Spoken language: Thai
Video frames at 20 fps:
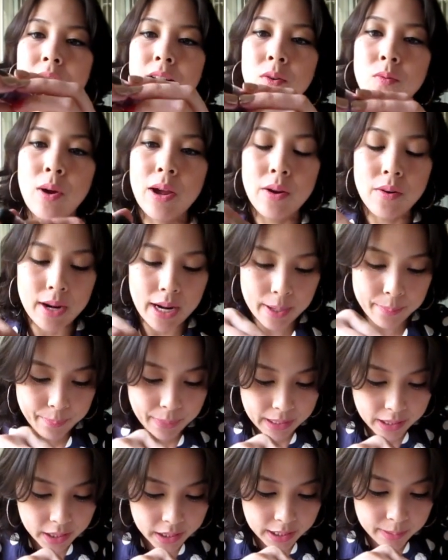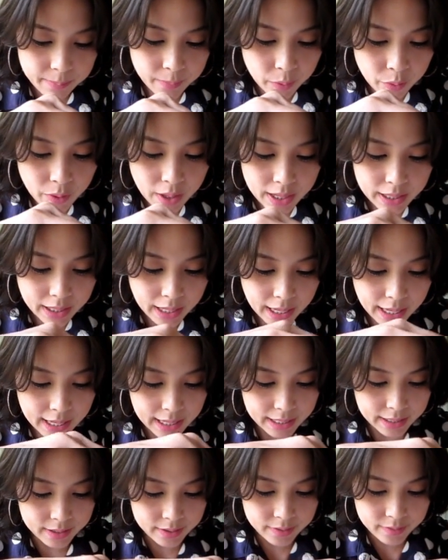ไวโอเลตเป็นสีม่วงค่ะ
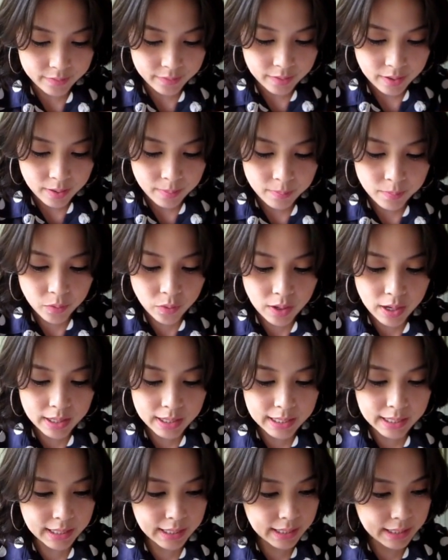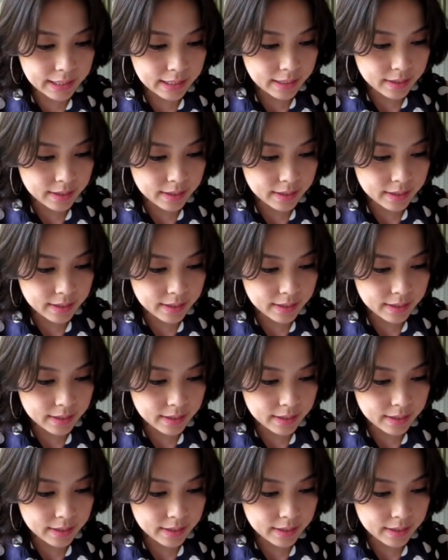ม่วงเลย